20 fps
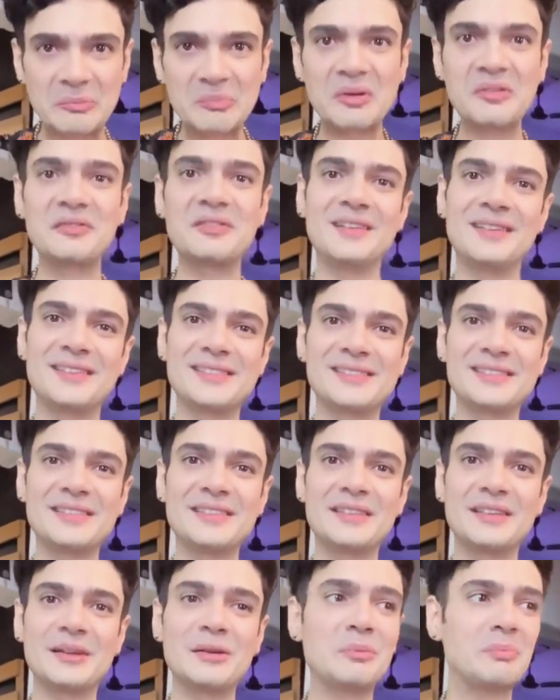ऑफ इन
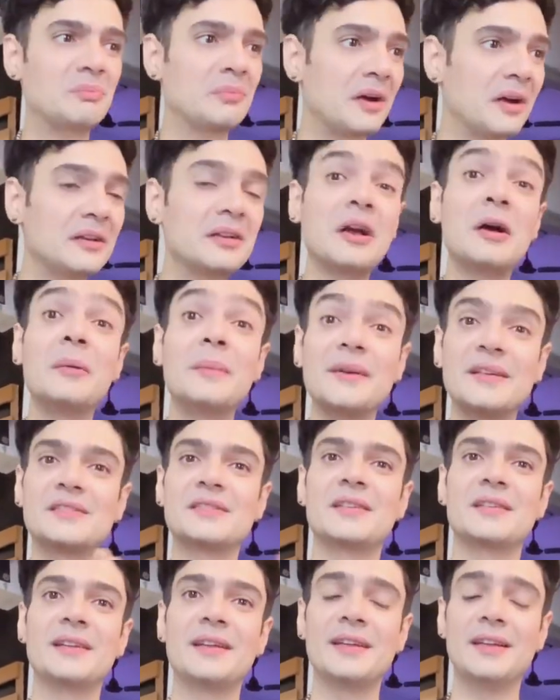हिस्ट्री के पार्ट
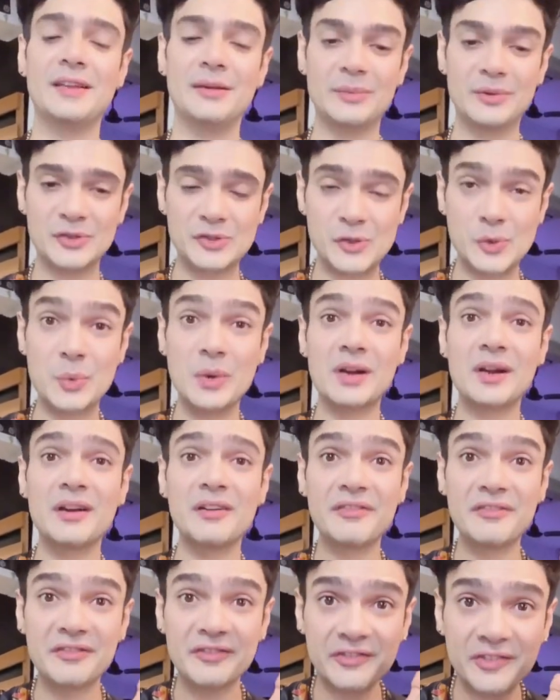हमेशा रहेंगे बिकॉज यू आर
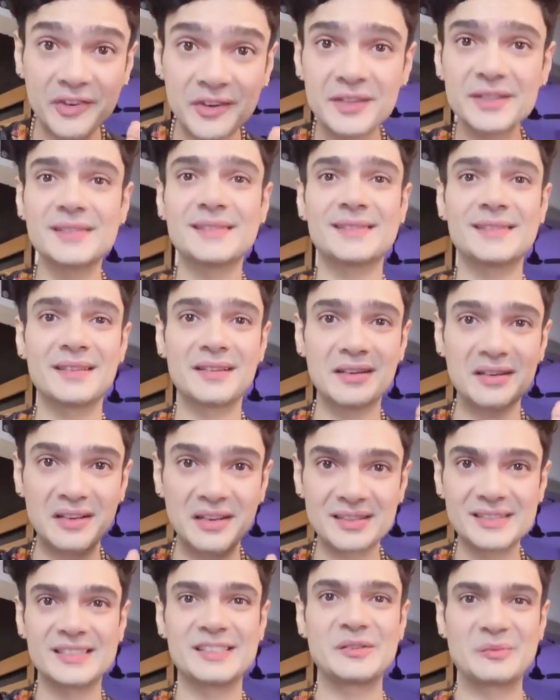आर फर्स्ट
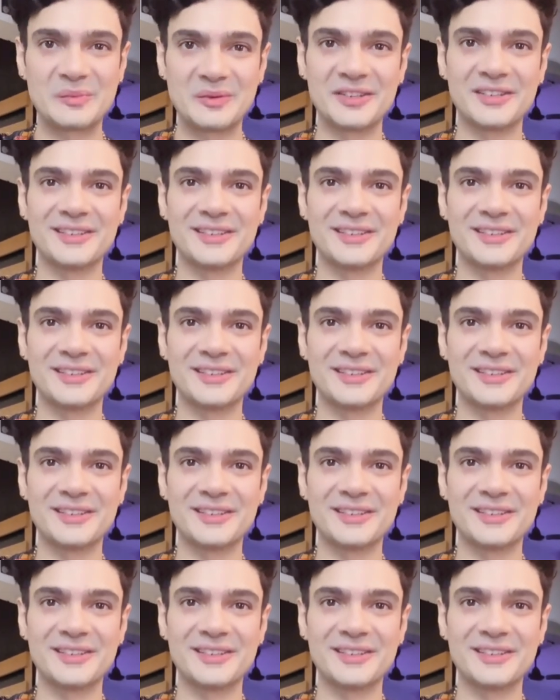कस्टमर